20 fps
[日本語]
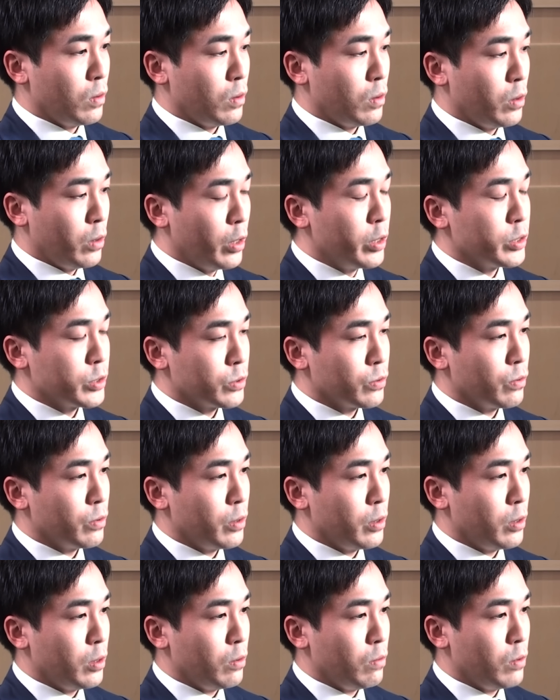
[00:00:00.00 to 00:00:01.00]
あはいそ
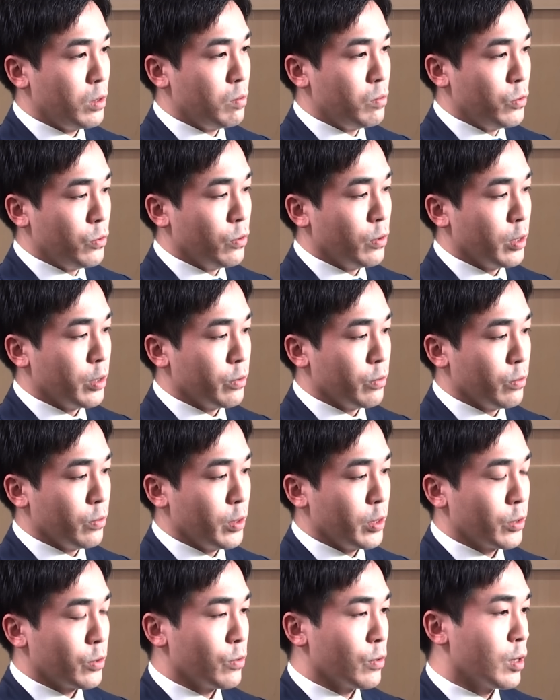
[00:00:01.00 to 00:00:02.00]
れはもうあの
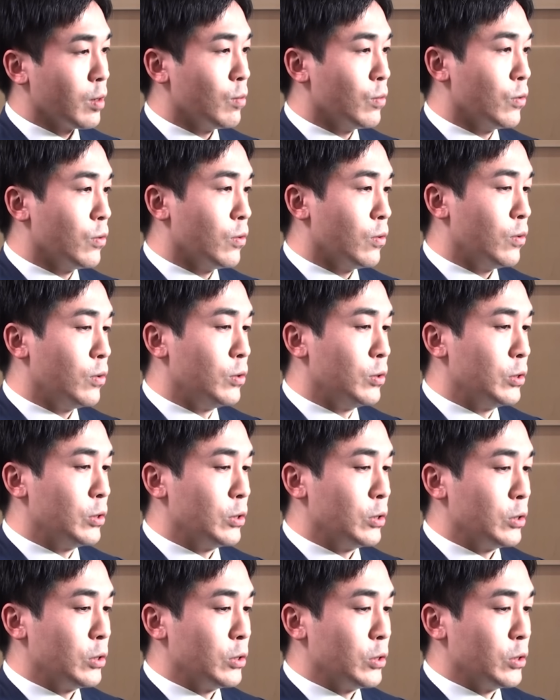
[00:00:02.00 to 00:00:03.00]
なんていうかも
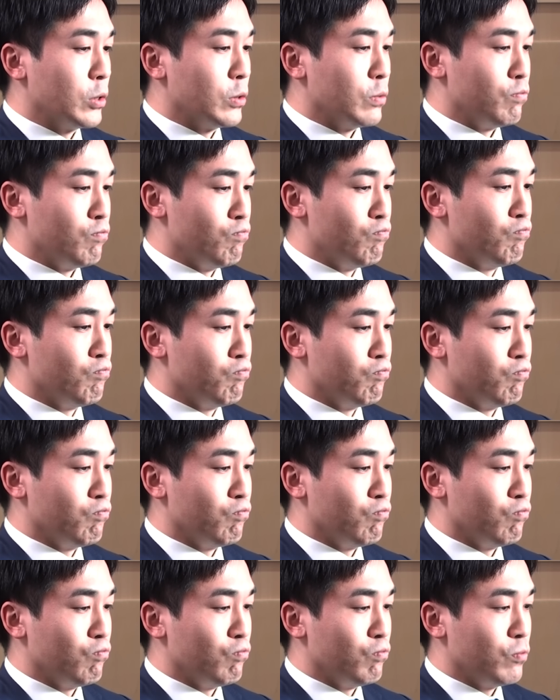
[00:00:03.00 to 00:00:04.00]
うう
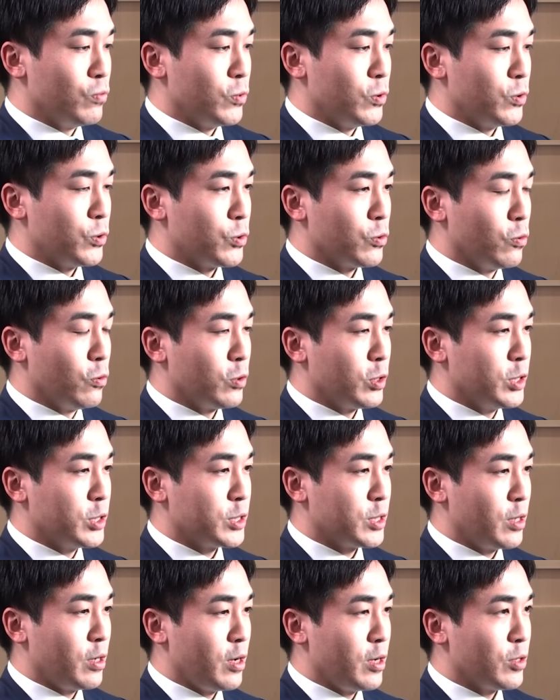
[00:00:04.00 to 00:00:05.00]
ん将棋
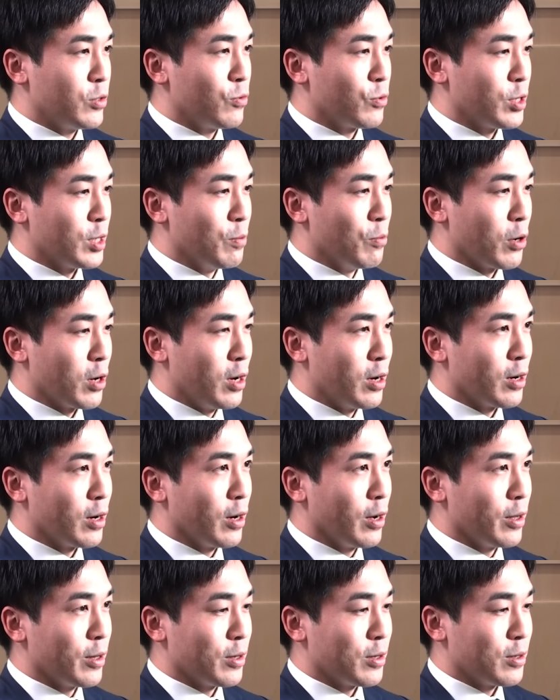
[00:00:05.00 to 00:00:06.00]
してない時でも考
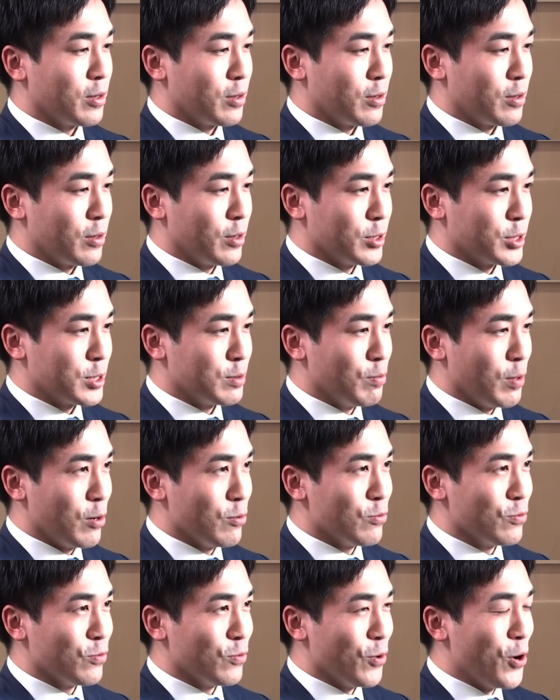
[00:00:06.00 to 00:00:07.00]
えてしま
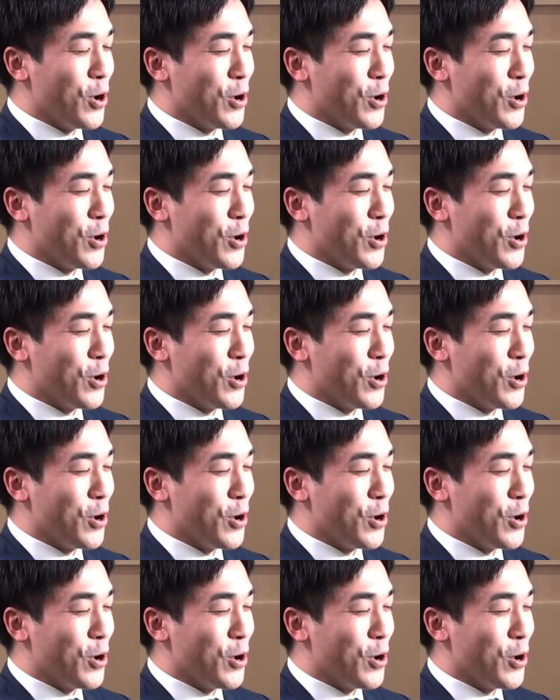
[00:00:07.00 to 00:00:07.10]
う